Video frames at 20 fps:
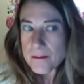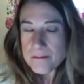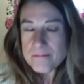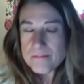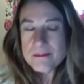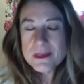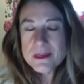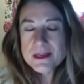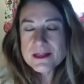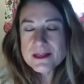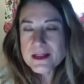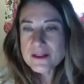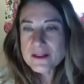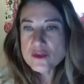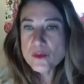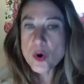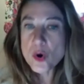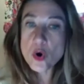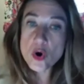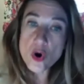exactement
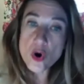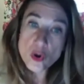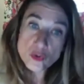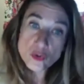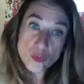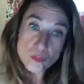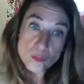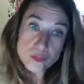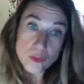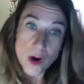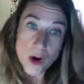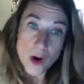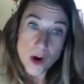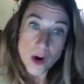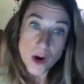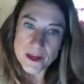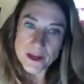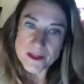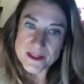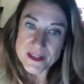quand on pourra
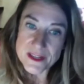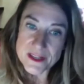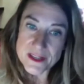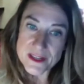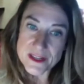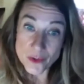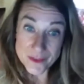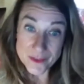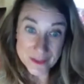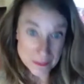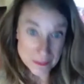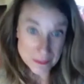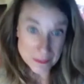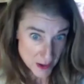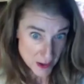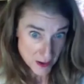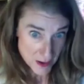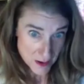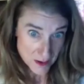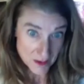organiser leur
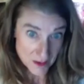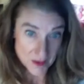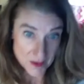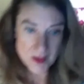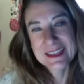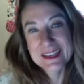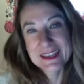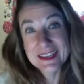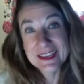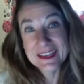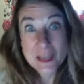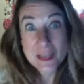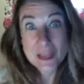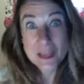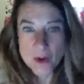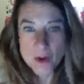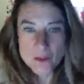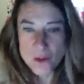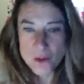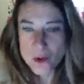départ, et ils
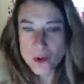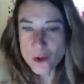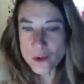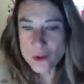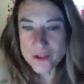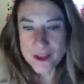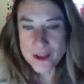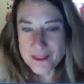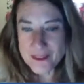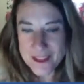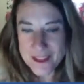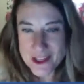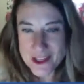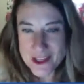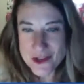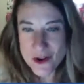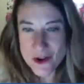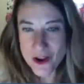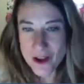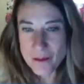peuvent me contacter, je leur
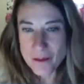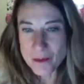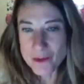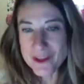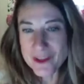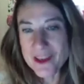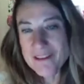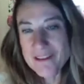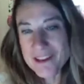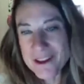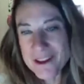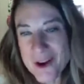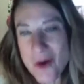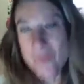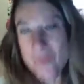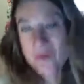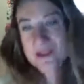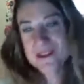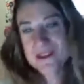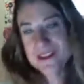répondrai avec grand
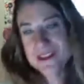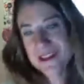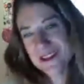plaisir.